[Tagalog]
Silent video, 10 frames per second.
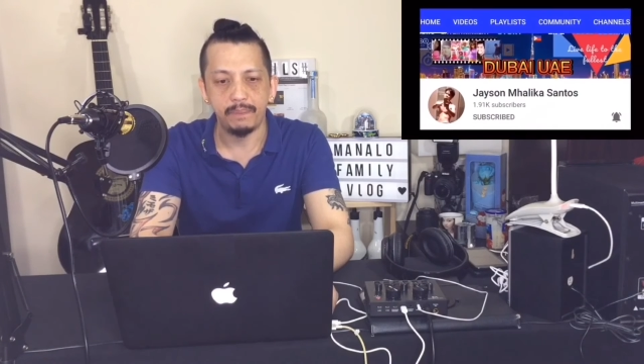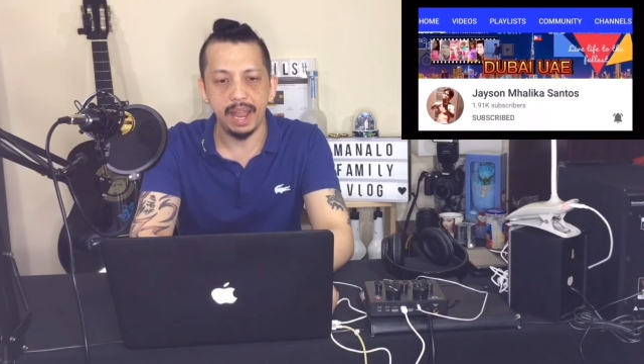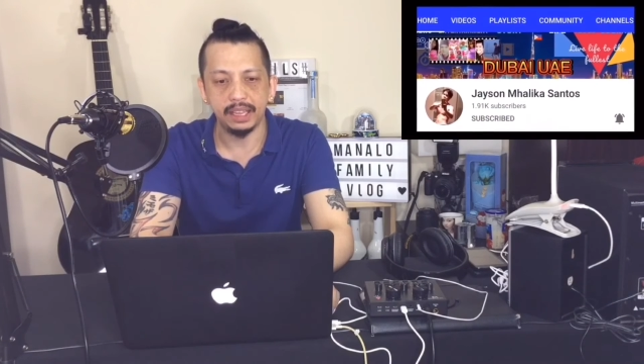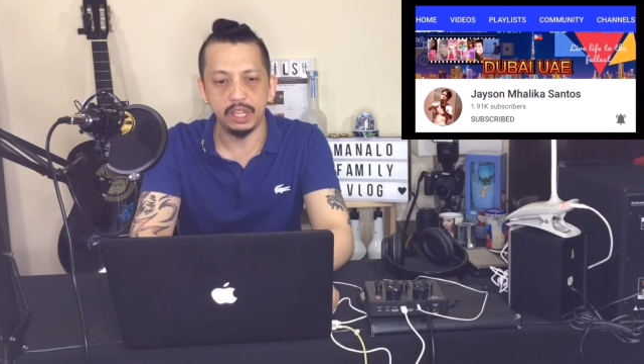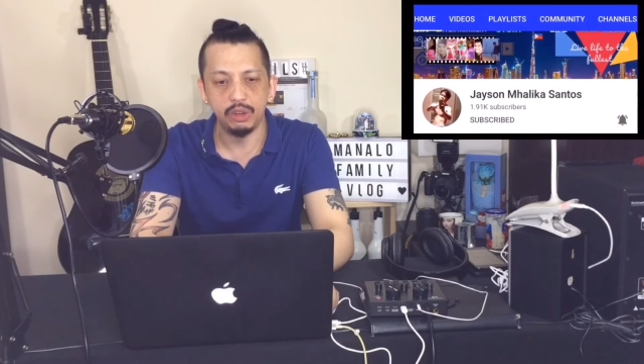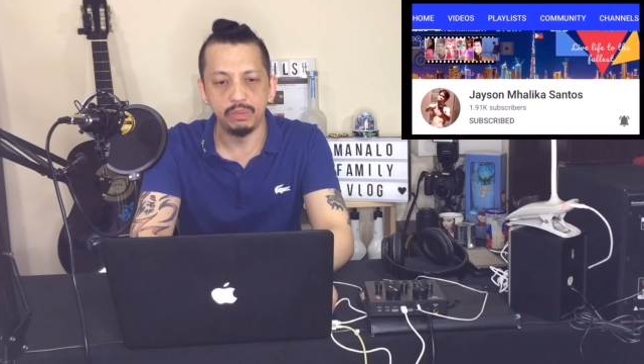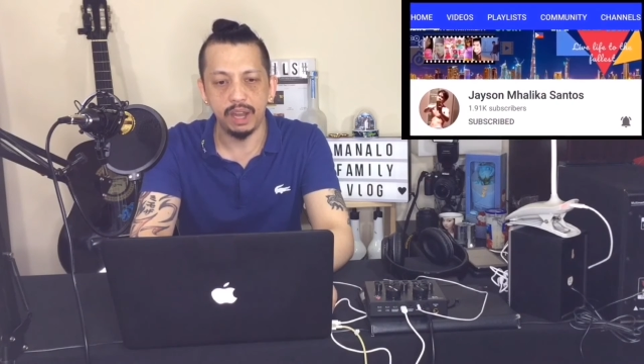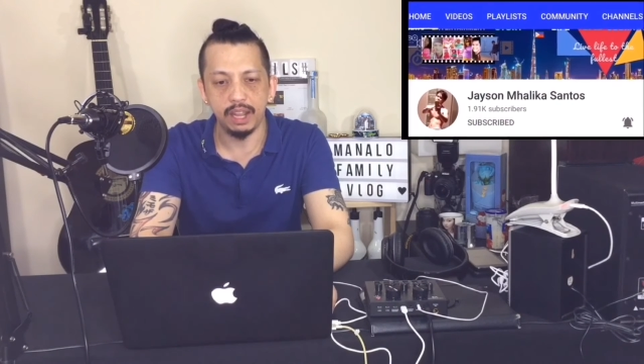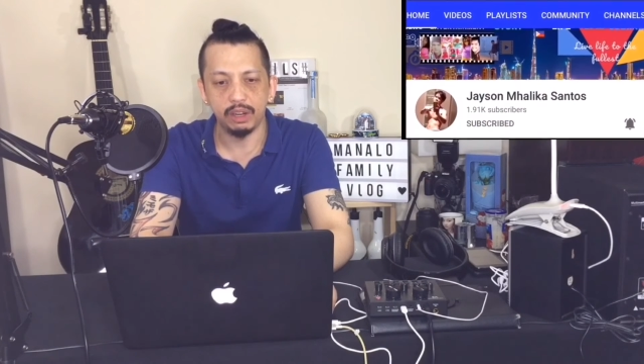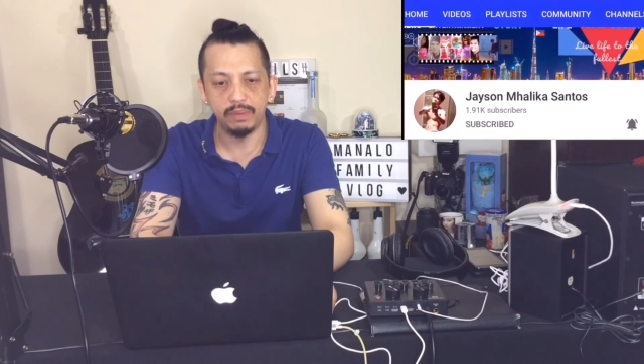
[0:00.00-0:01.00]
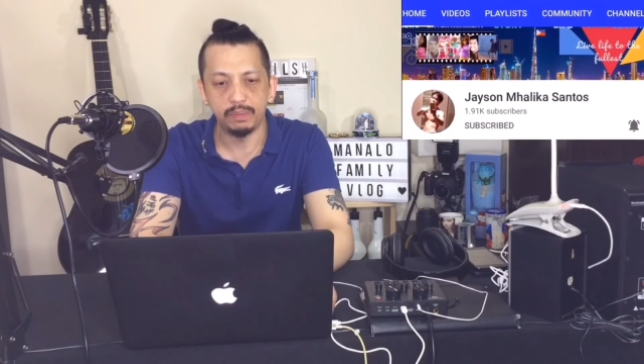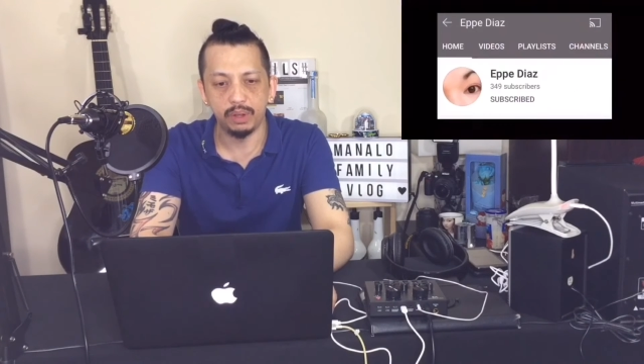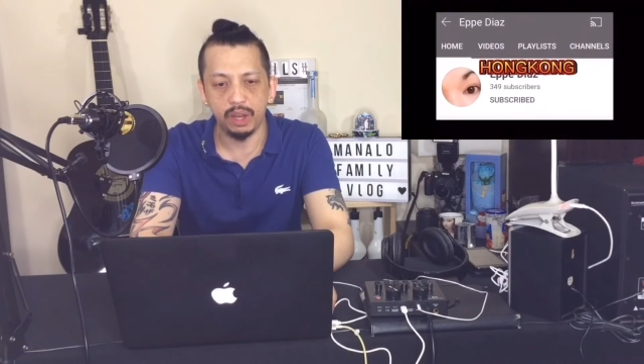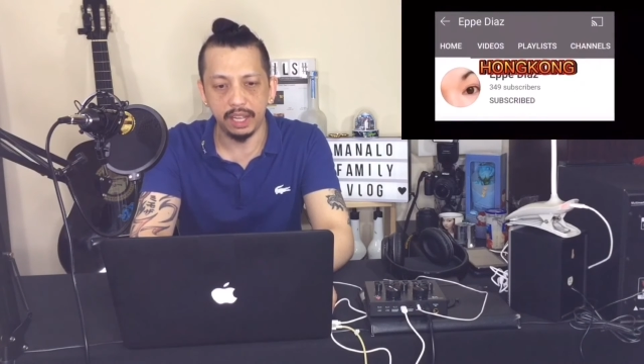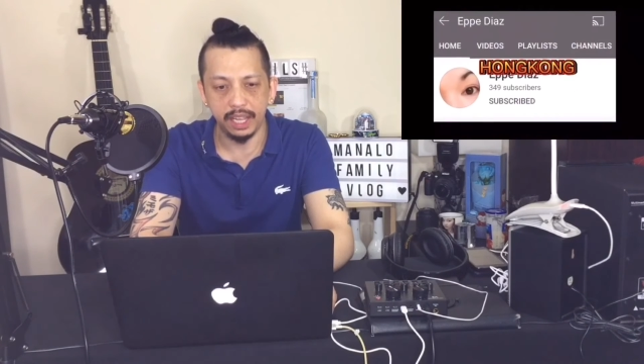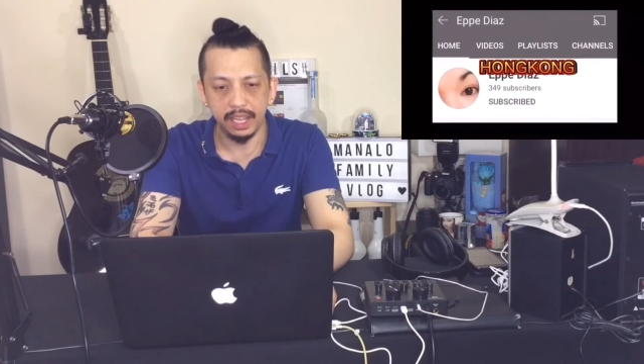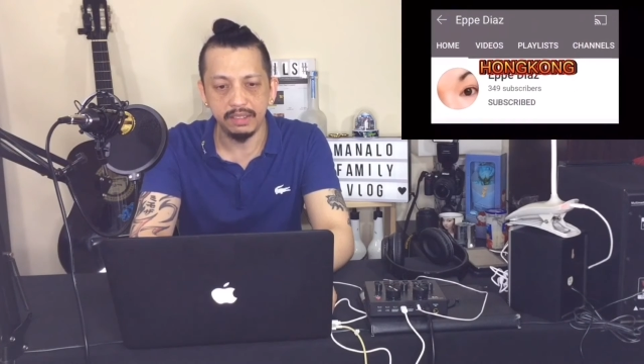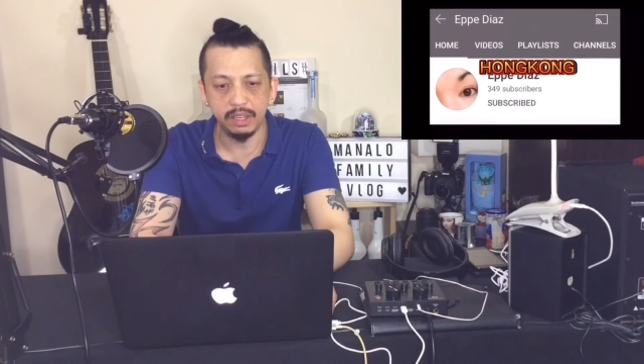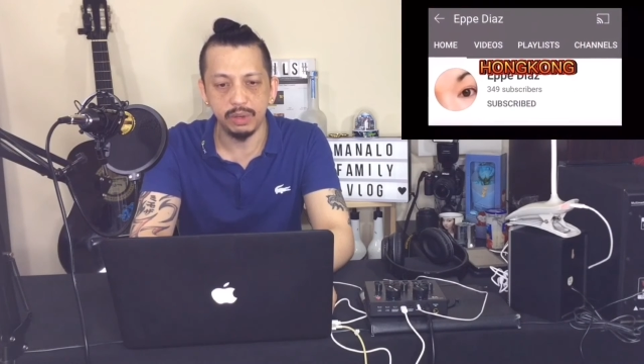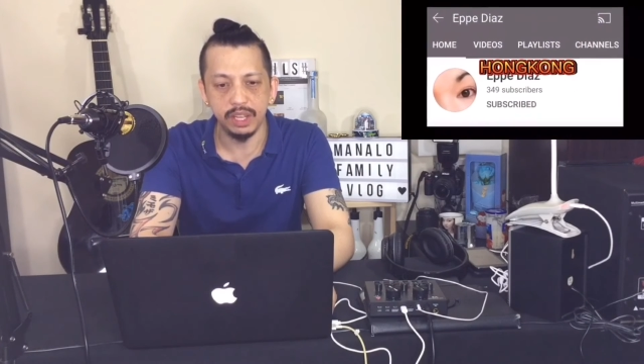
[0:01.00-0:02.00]
Platinum record po,
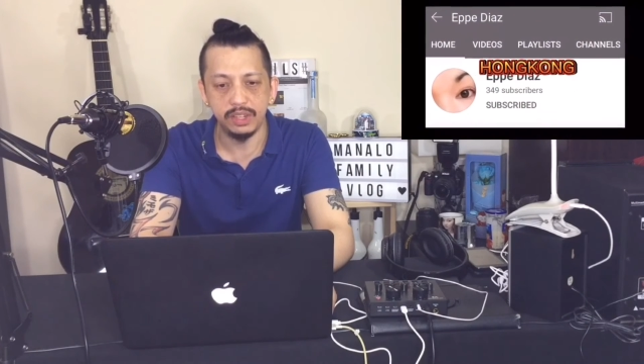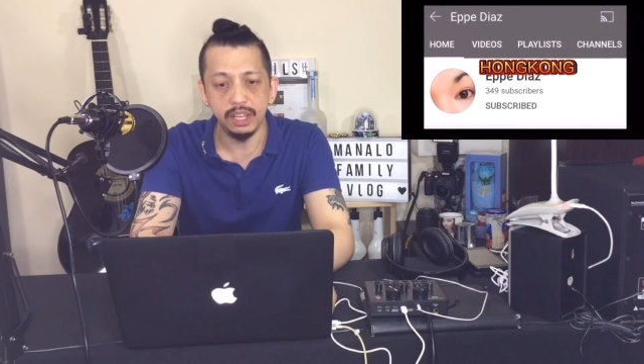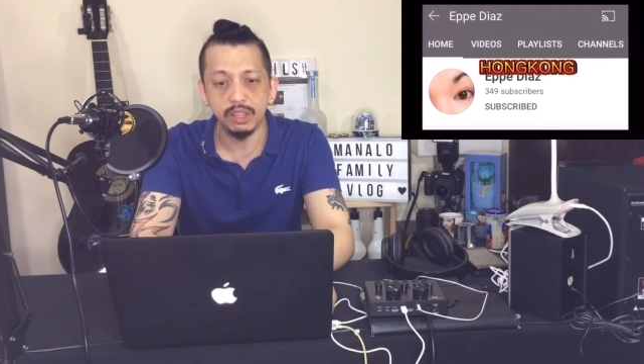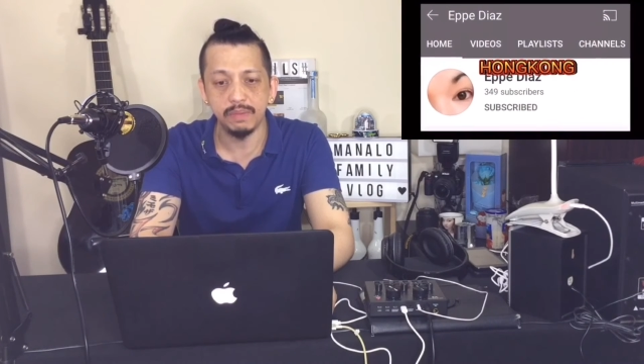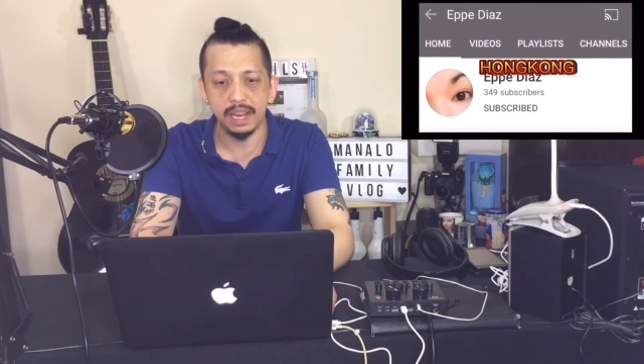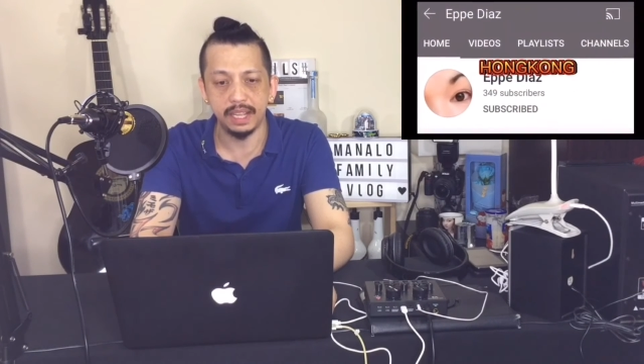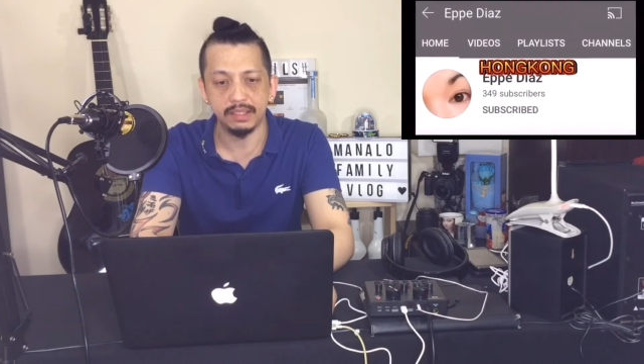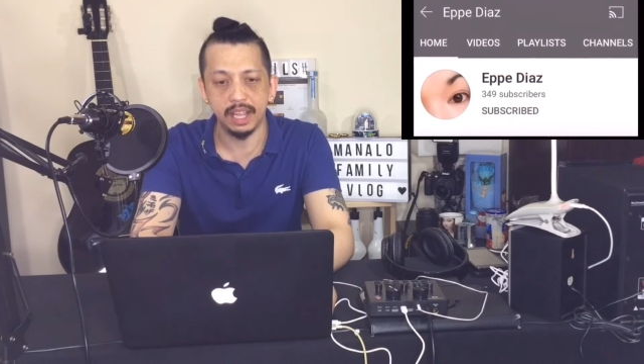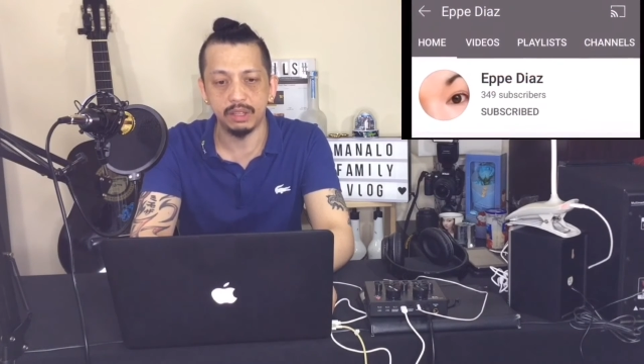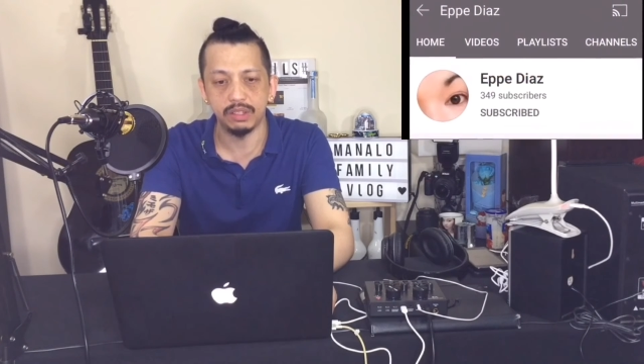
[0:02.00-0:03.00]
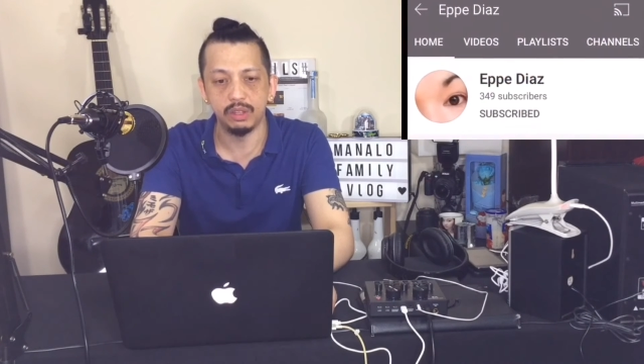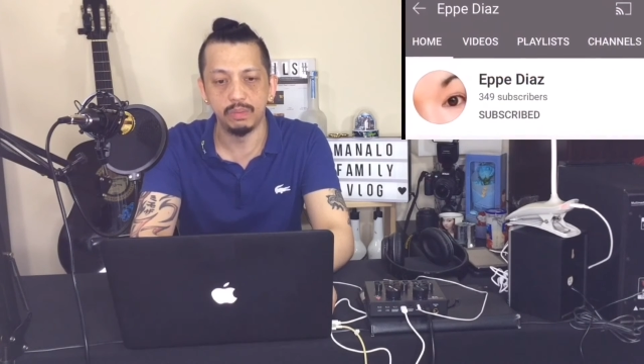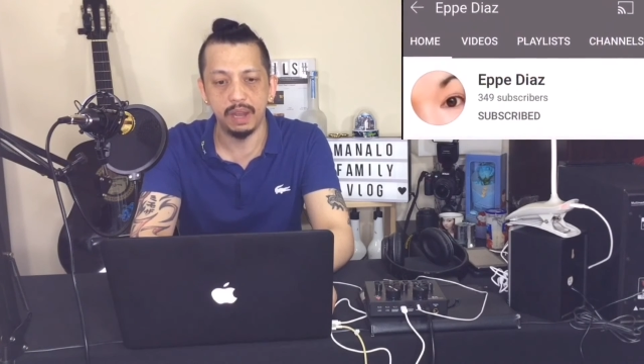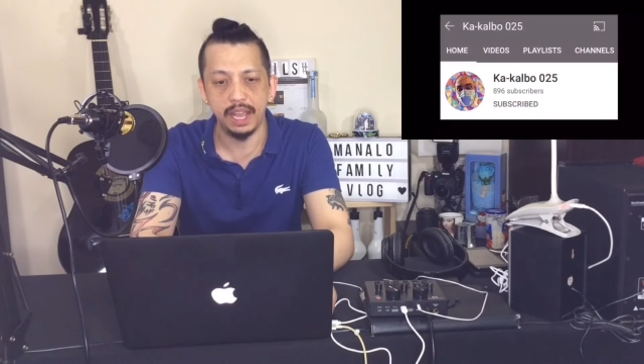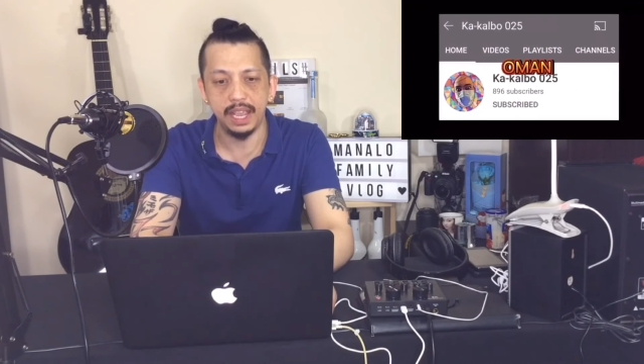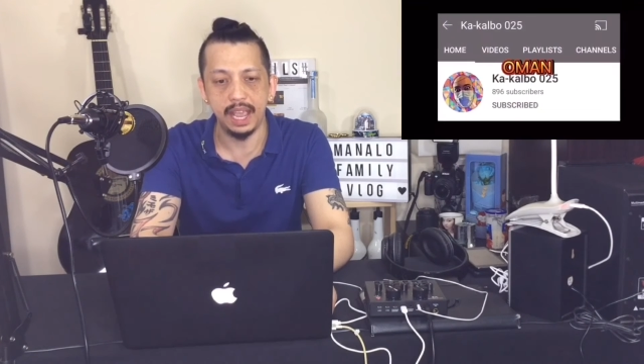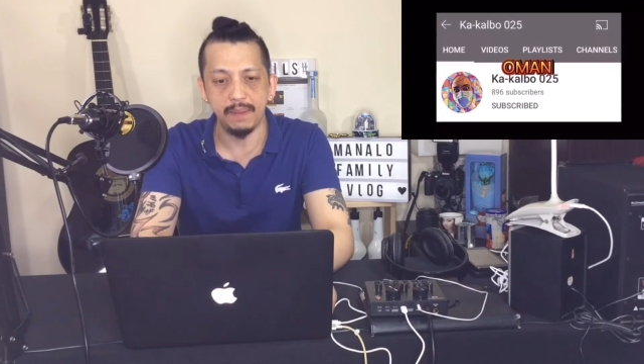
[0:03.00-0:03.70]
again, si Kuya Jason Malika Santos ng Dubai,